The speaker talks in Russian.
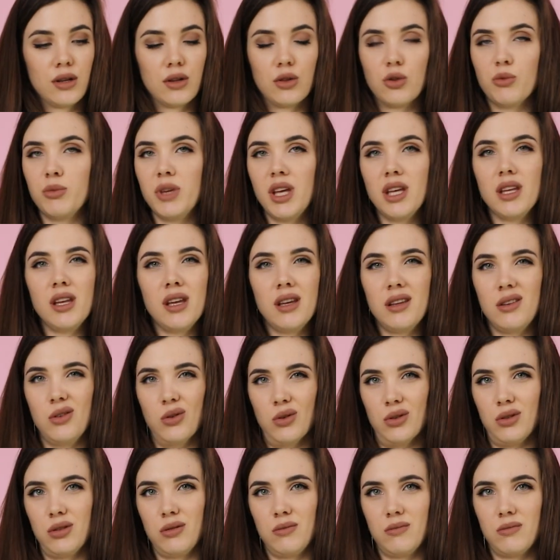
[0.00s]
Но мне не
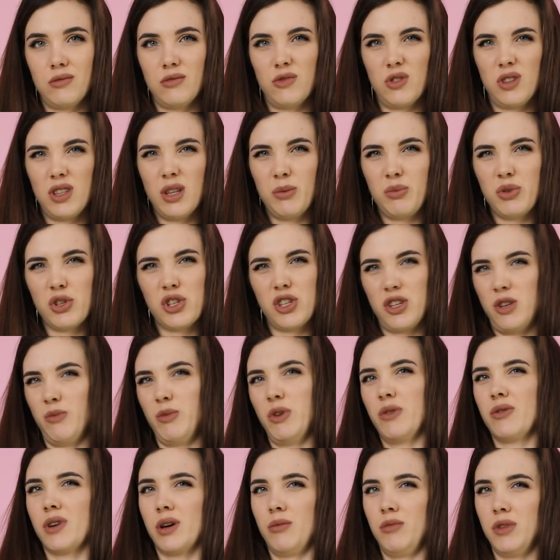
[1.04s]
идет. Вот напишите
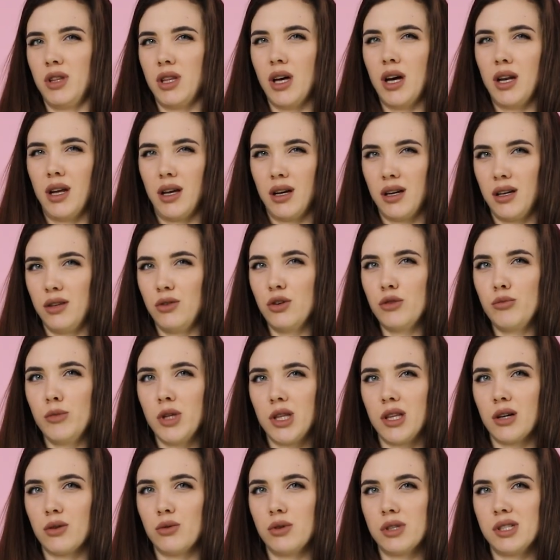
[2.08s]
мне в комментариях, идет
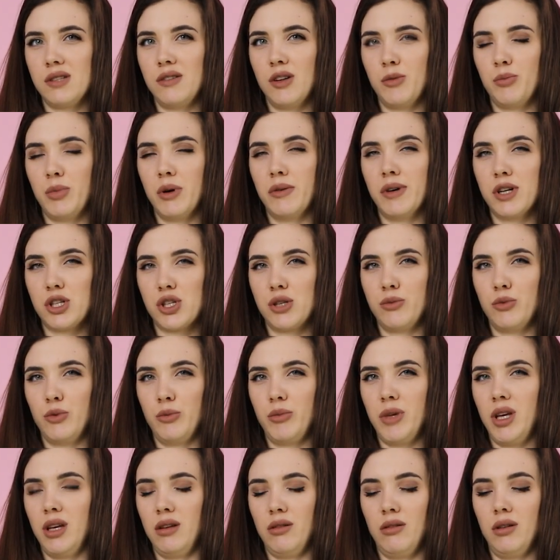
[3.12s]
мне такой цвет, по вашему
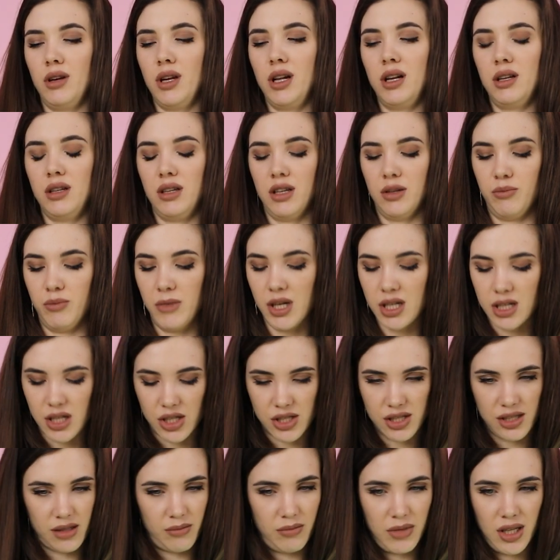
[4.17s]
мнению, или нет. Мне
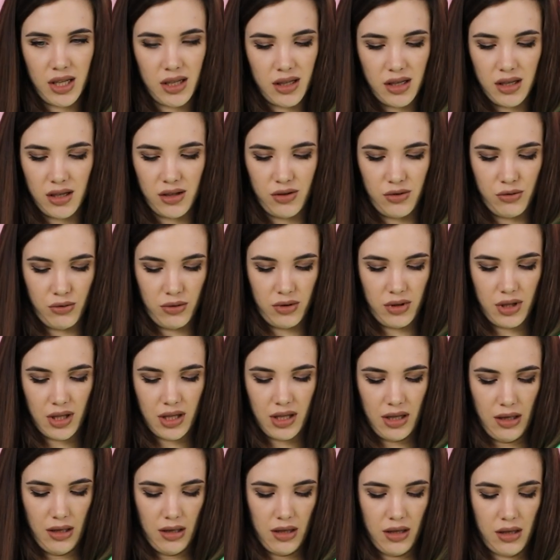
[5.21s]
кажется, мне не идет
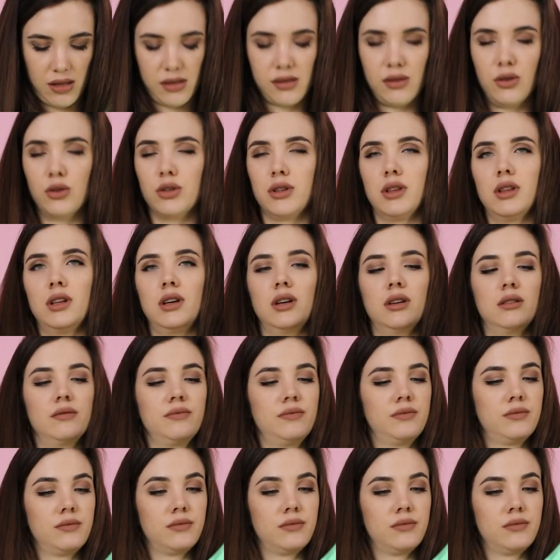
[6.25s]
такие кислотные.